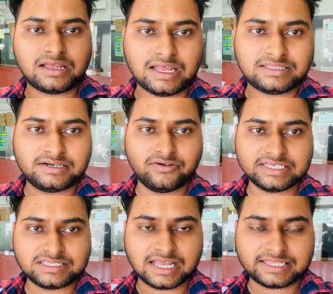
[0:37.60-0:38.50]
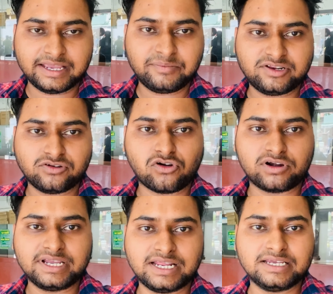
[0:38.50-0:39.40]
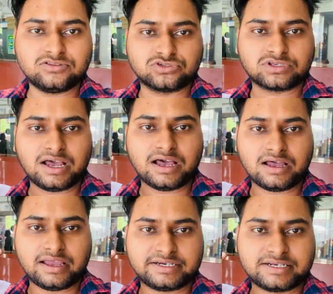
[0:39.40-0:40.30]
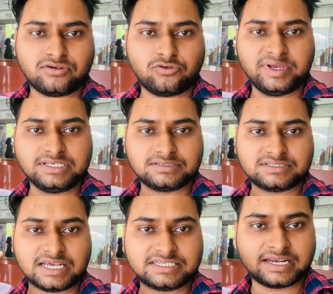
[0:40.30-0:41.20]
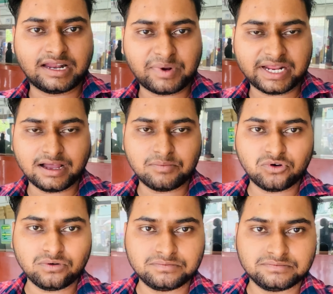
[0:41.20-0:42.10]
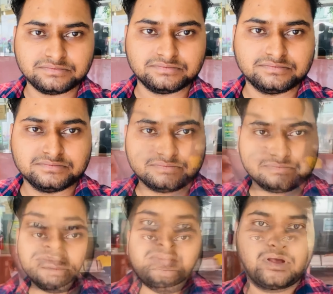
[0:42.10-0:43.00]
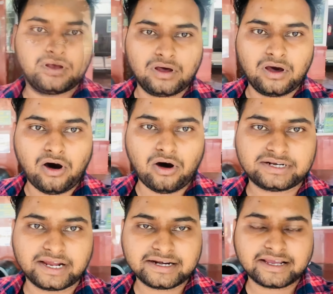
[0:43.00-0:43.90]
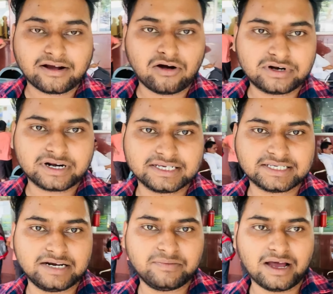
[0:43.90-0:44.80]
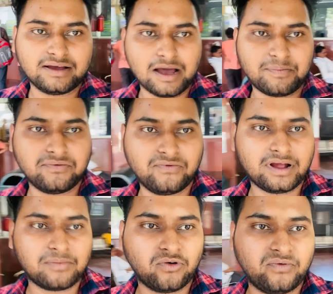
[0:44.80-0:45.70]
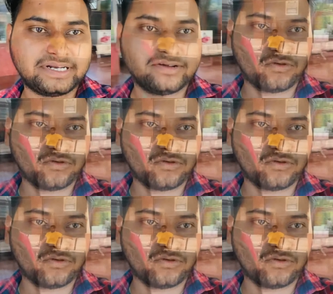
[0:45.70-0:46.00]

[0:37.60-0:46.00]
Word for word: अदर डिवाइस लाते हैं वीडियो रिकॉर्डिंग के लिए तो उसका एक्स्ट्रा रुपीज़ चार्ज करना पड़ेगा आपको और टिकट के काउंटर के साइड में यहाँ पे आपको वेटिंग